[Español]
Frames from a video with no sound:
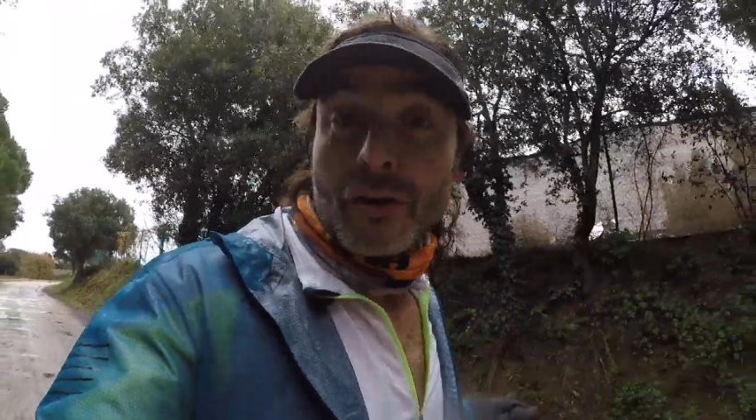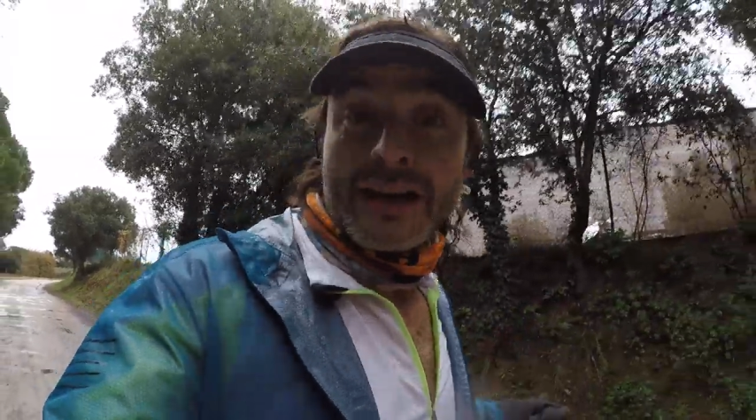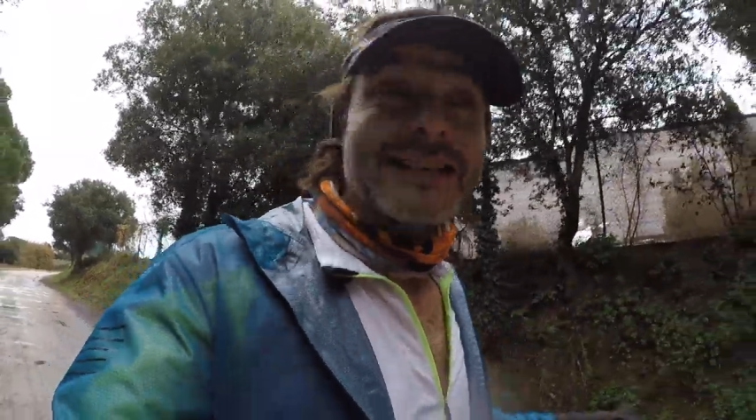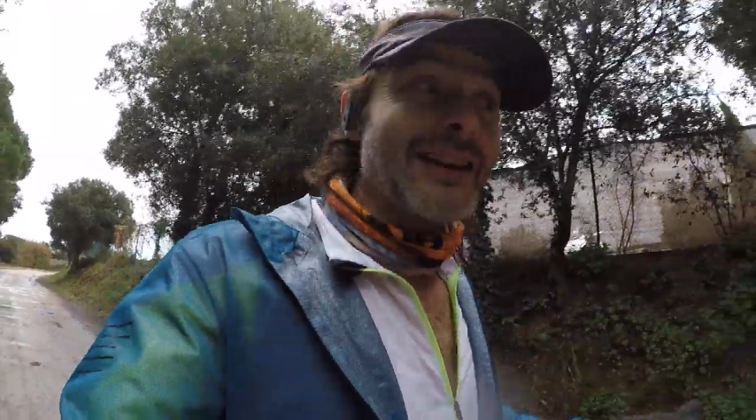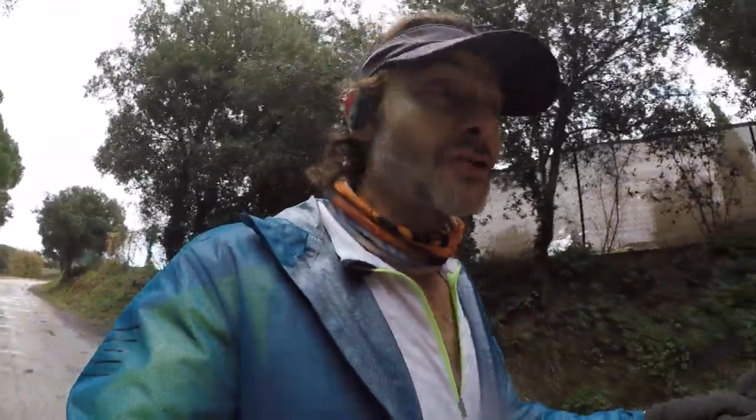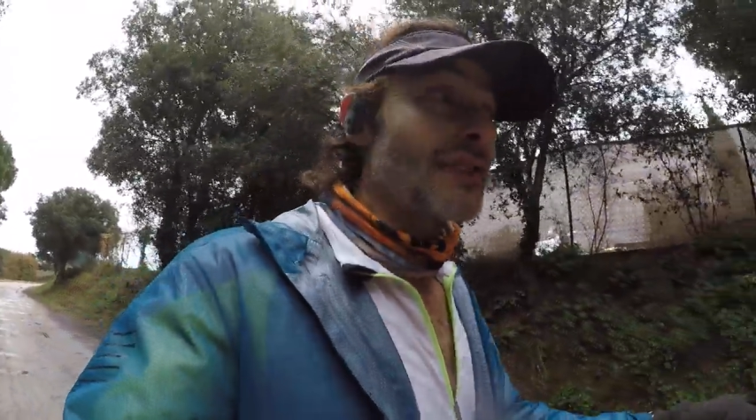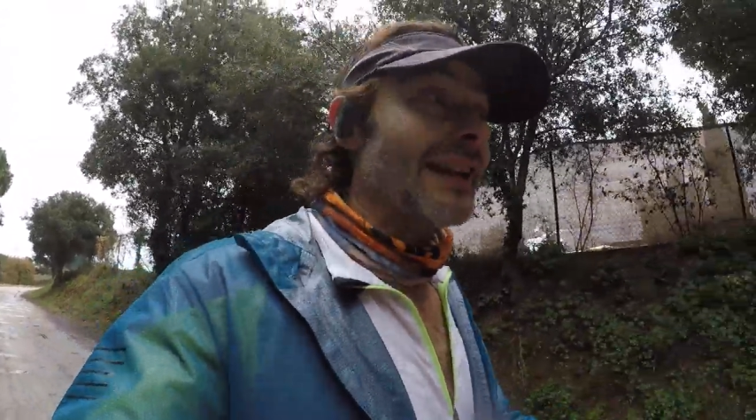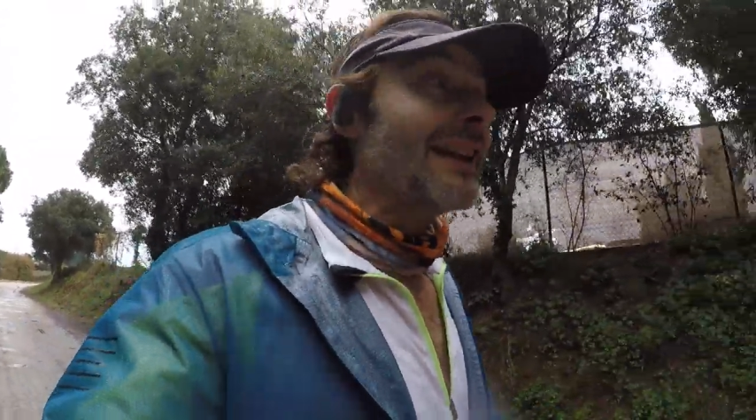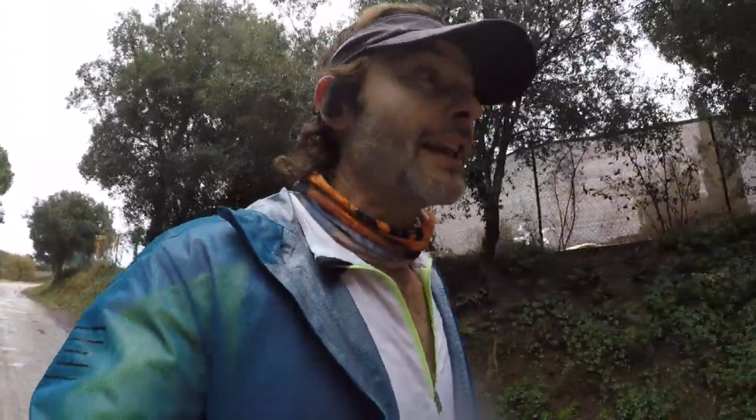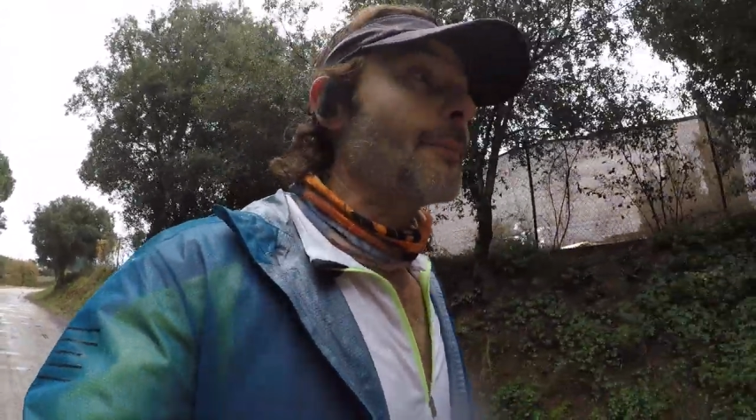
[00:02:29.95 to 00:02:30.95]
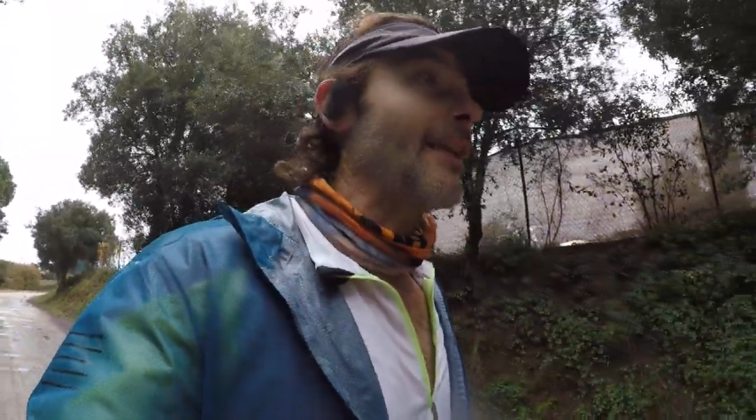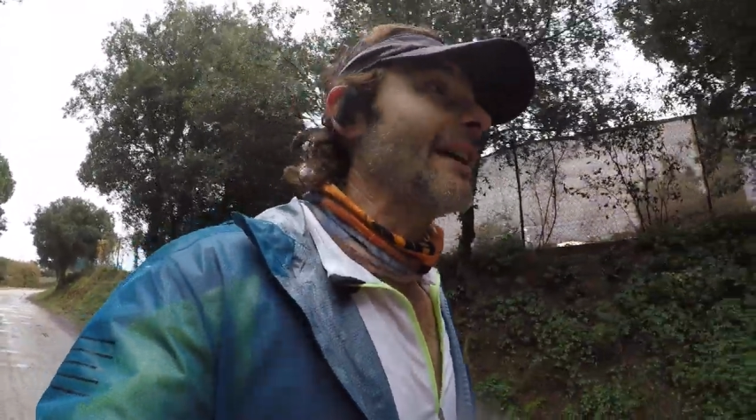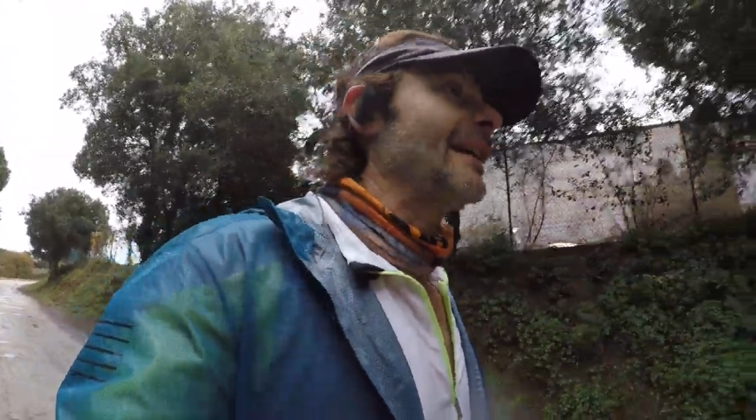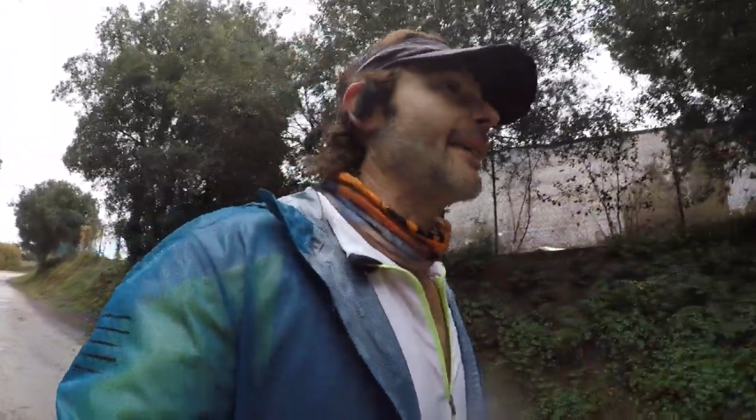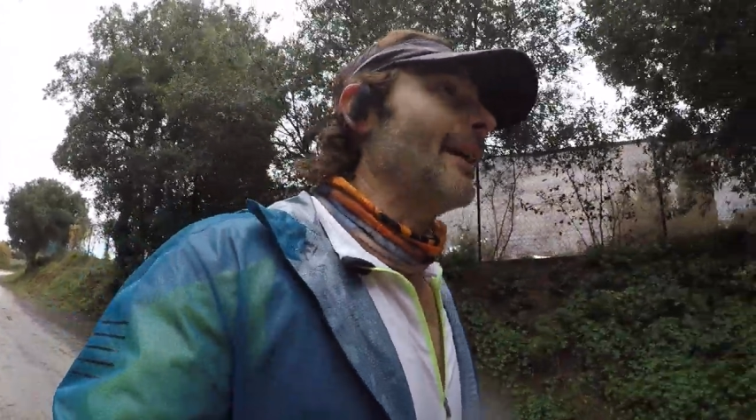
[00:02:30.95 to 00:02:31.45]
que es los del eje de
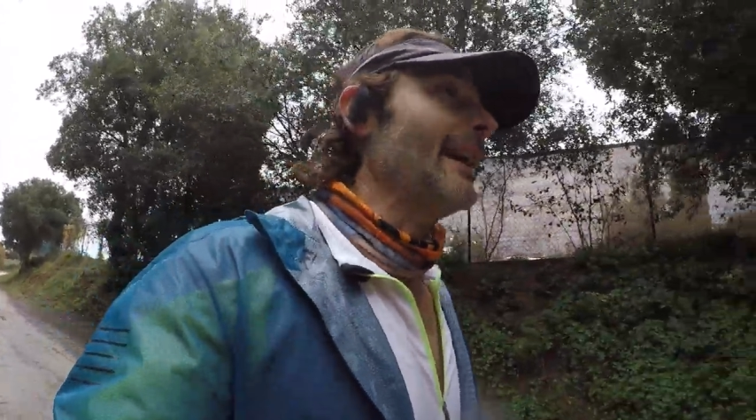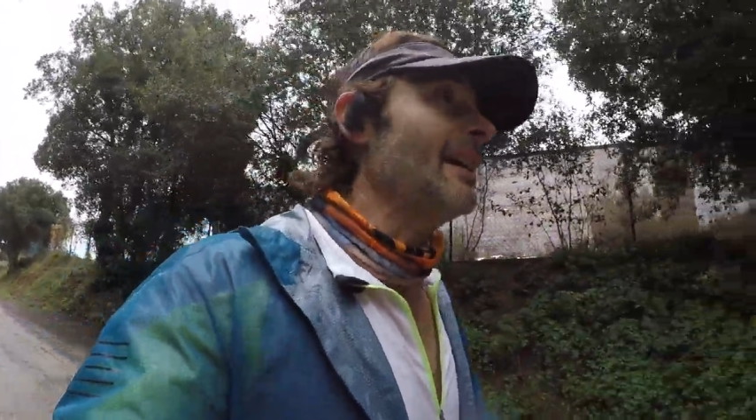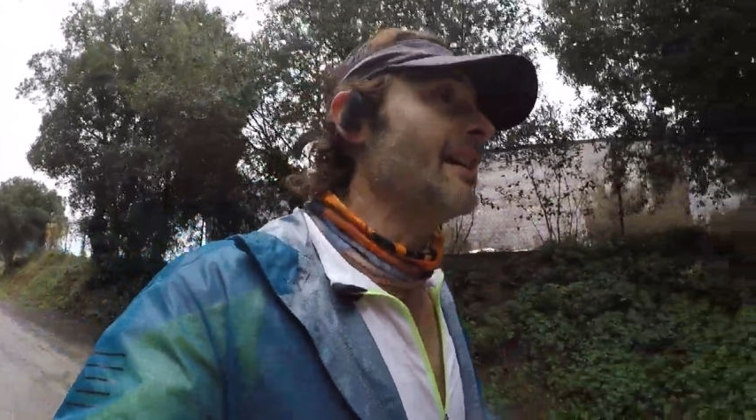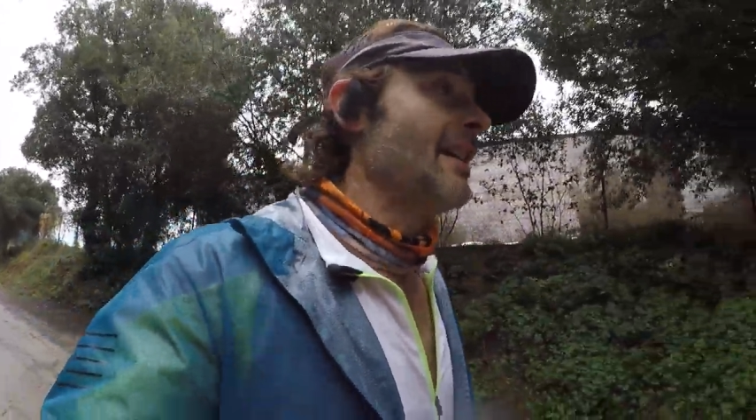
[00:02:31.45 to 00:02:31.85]
pedalier, ¿vale?